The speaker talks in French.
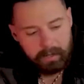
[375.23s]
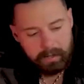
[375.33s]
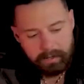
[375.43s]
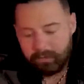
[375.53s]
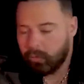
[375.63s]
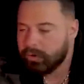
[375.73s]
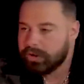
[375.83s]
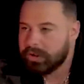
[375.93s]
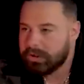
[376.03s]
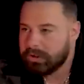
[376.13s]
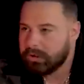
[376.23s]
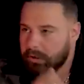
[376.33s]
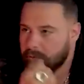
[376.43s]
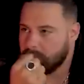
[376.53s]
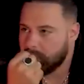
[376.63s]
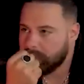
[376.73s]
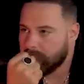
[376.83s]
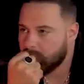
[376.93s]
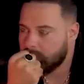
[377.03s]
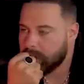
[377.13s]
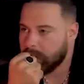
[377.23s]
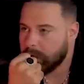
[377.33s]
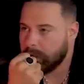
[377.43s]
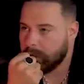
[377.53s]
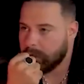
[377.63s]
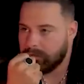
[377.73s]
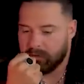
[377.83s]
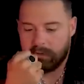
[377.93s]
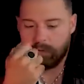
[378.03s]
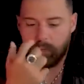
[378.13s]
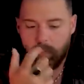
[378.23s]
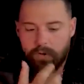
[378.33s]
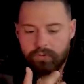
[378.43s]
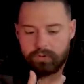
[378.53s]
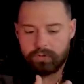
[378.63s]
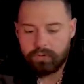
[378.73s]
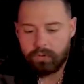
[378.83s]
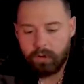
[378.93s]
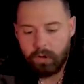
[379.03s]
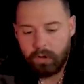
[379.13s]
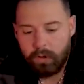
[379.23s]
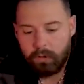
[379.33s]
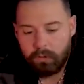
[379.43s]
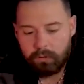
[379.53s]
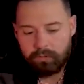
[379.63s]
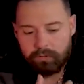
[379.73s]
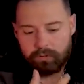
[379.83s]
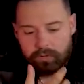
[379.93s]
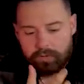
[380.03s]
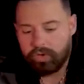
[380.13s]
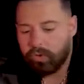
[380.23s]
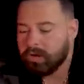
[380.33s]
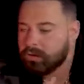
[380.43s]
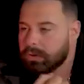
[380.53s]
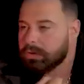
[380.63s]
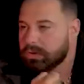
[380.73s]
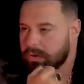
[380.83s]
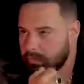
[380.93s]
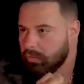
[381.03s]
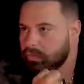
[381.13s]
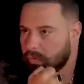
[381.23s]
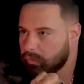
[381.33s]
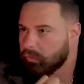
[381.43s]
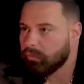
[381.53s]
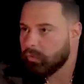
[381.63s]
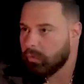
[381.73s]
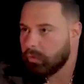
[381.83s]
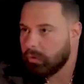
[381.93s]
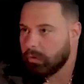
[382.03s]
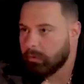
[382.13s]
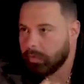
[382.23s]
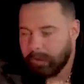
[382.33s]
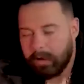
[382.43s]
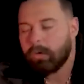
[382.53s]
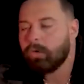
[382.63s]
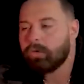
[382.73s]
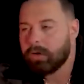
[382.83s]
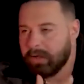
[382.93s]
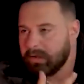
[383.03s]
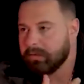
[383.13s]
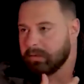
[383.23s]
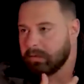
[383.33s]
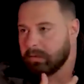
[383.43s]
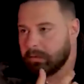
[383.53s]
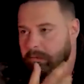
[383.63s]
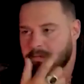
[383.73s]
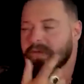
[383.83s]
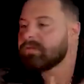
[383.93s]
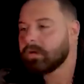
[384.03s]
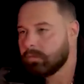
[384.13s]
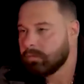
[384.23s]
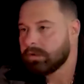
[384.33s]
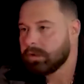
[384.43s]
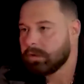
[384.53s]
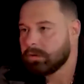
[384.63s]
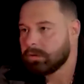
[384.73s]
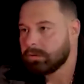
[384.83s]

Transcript: accroché à cette terre, tu de façon charnelle, si comme moi, tu te sens, euh, tu sens quelque chose qui boue dans ton sang, alors le rite va te faire ressentir quelque chose.